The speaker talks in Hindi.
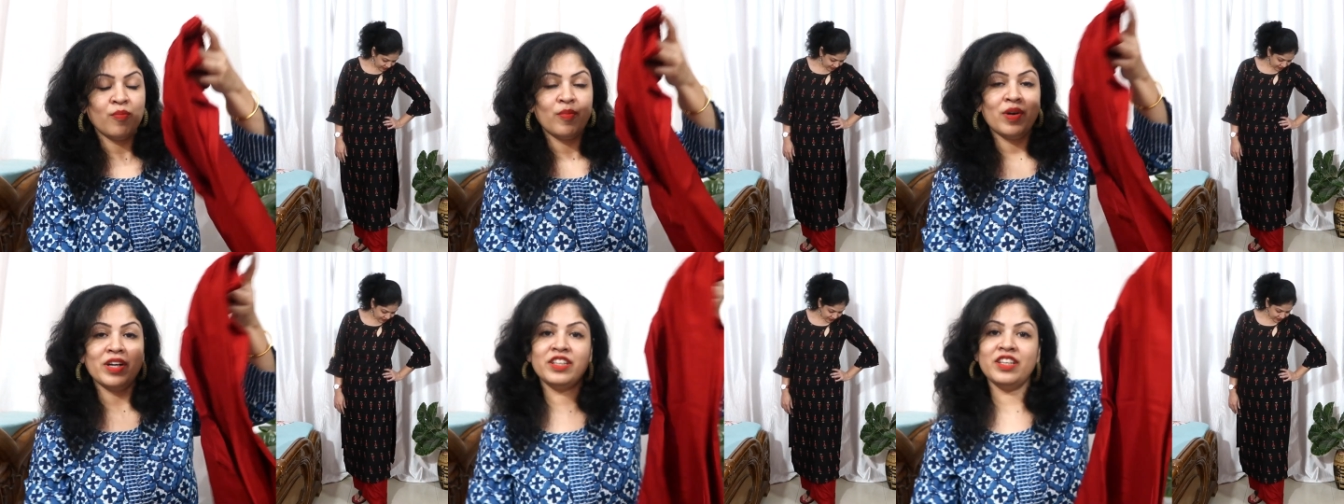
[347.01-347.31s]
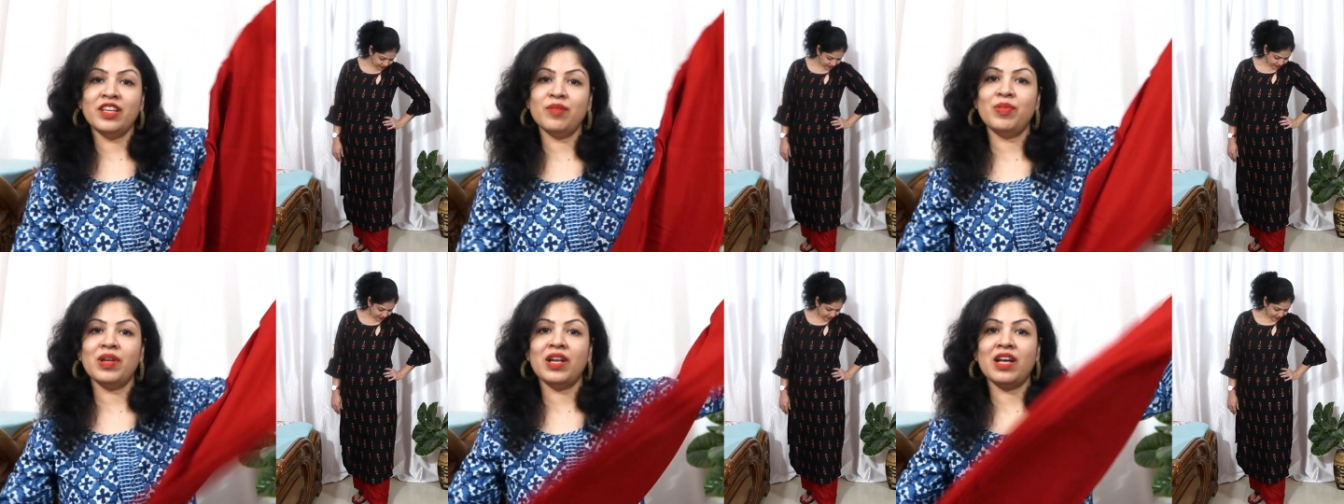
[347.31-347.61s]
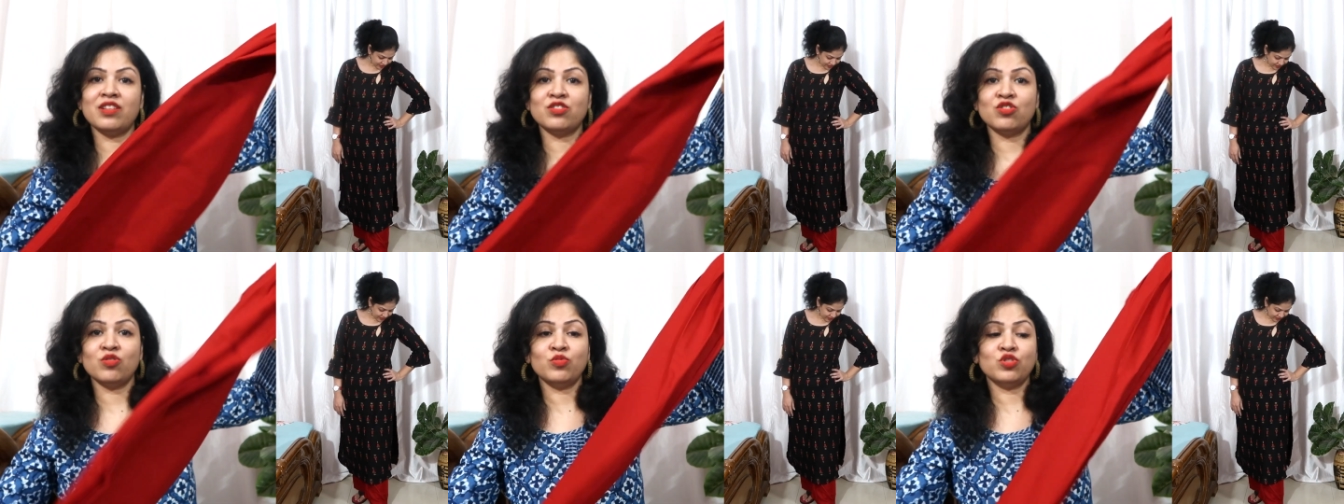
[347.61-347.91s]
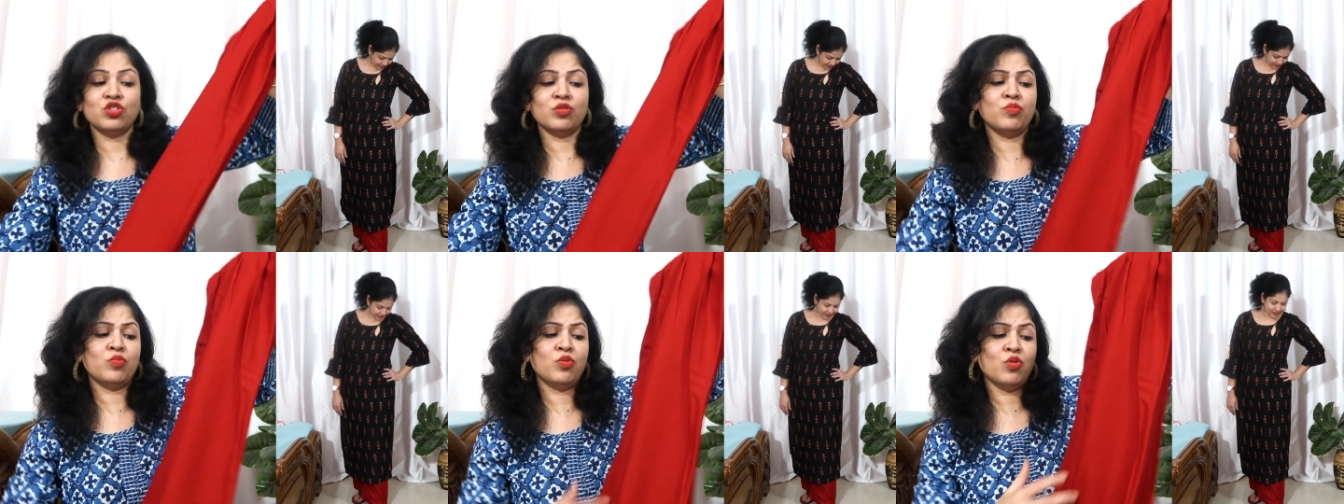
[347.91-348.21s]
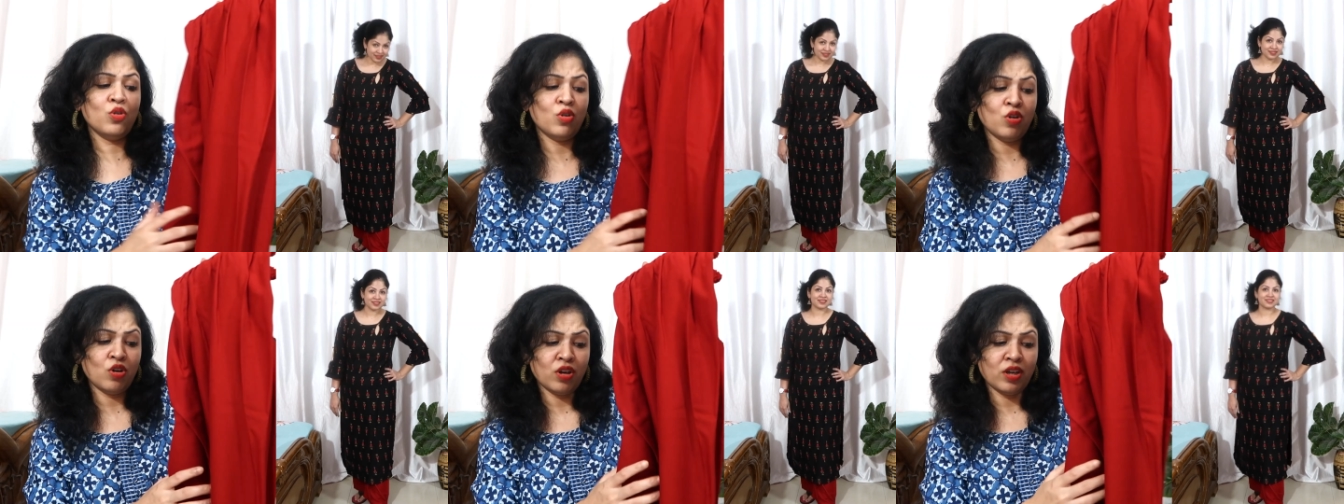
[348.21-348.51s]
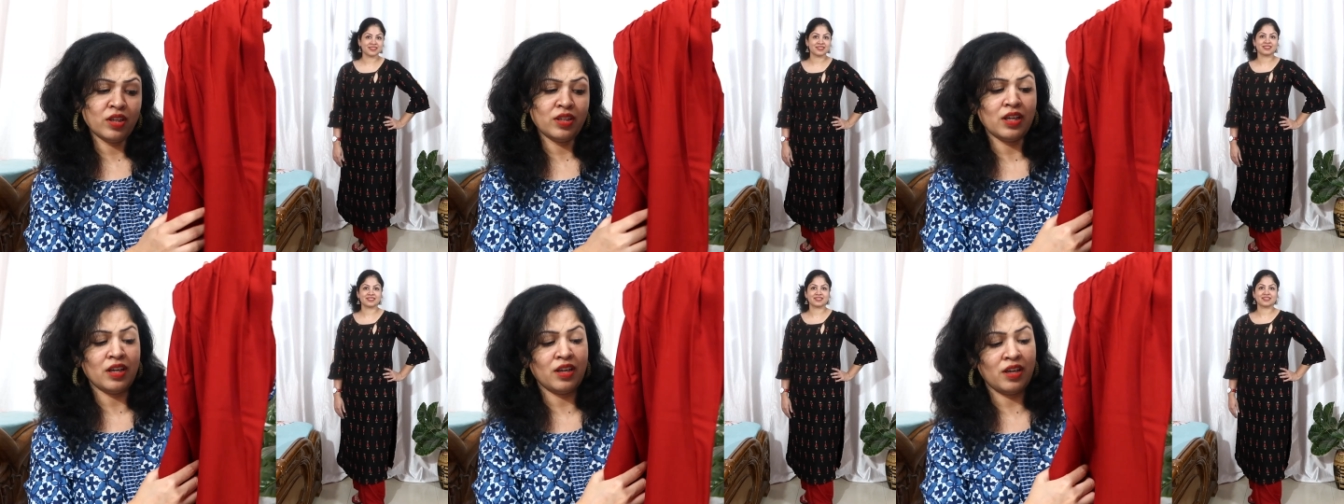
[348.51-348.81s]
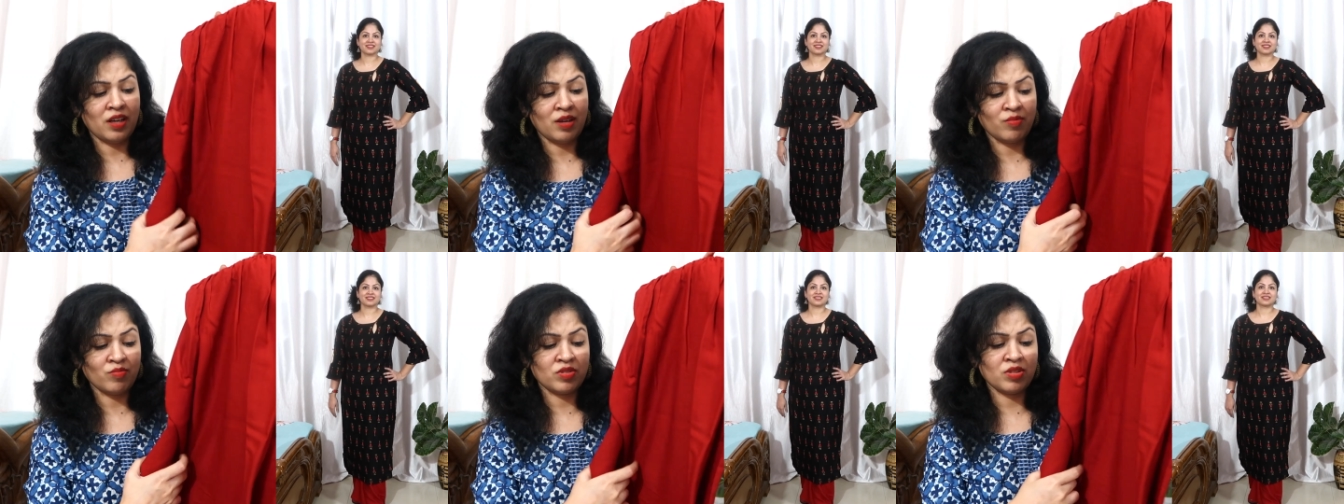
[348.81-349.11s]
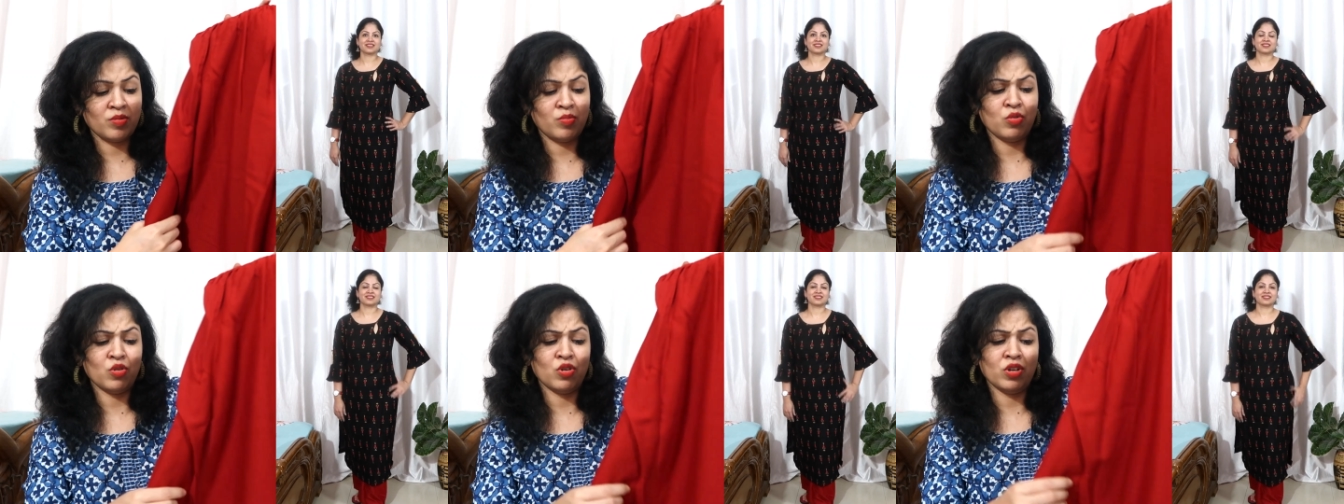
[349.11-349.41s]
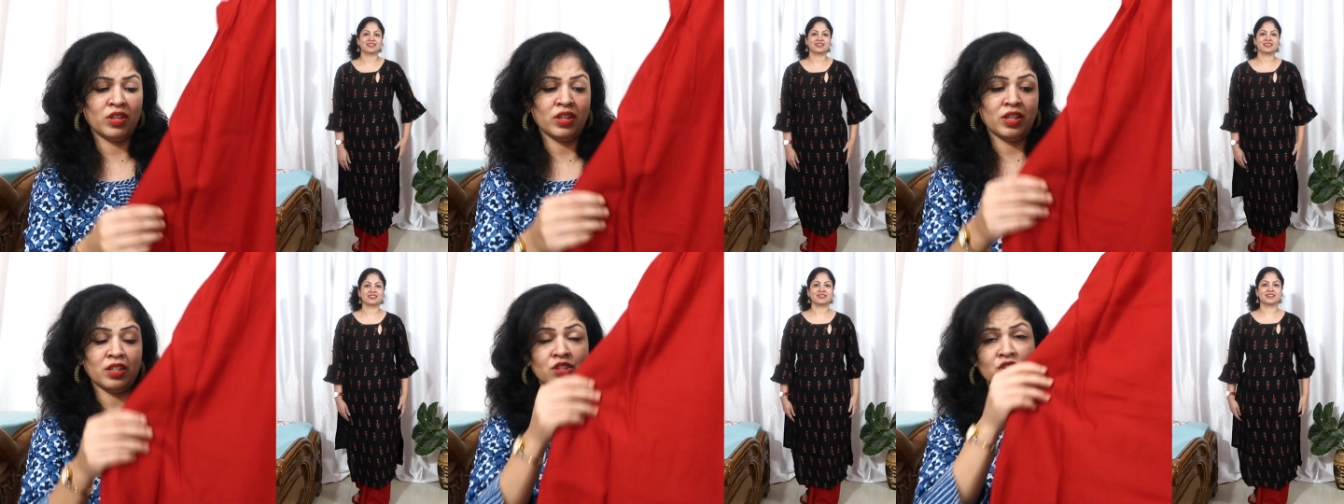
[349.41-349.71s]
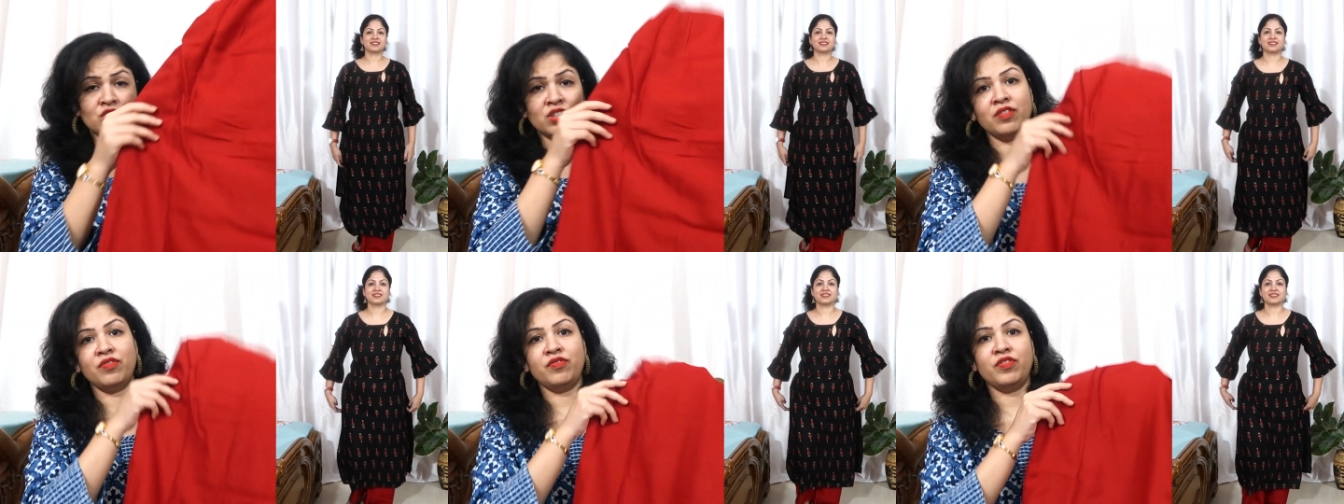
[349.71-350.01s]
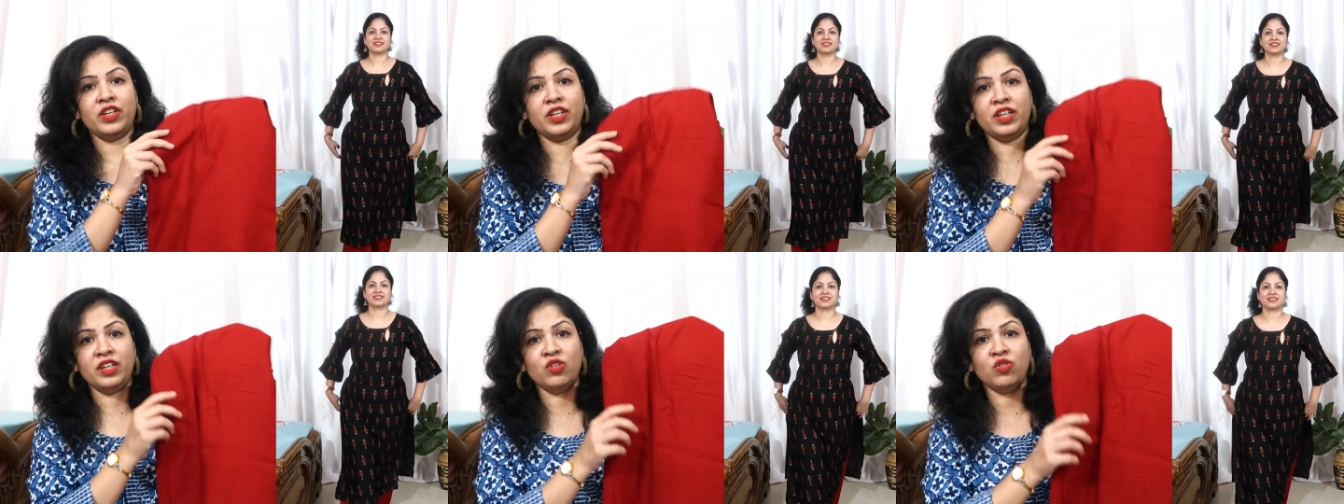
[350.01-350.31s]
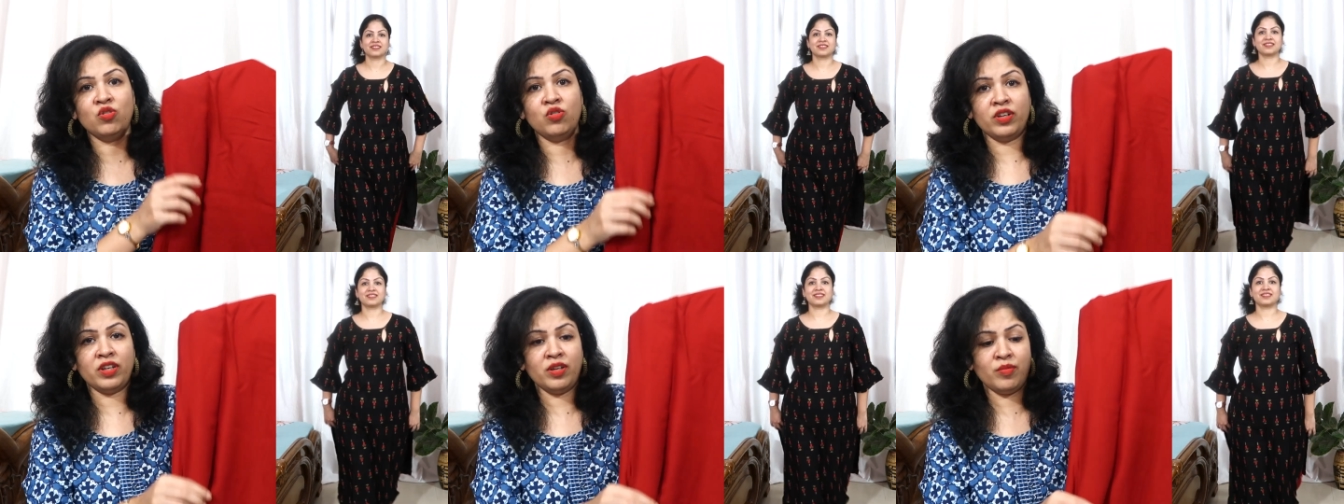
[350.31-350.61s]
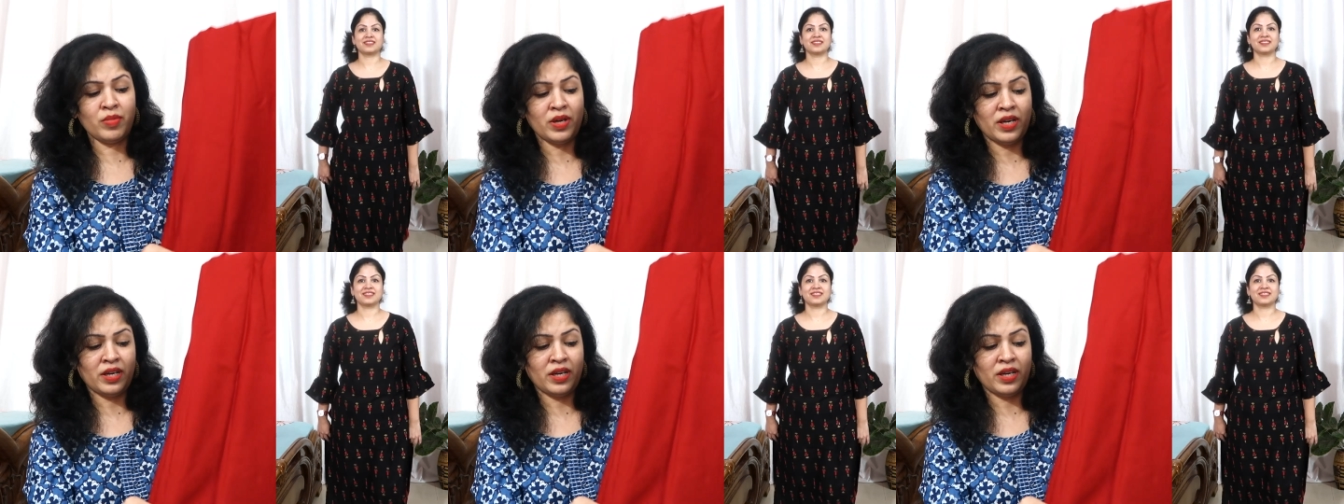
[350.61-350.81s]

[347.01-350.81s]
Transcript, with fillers: बट ये प्लाजो मुझे बहुत आराम से बहुत अच्छा फिटिंग होके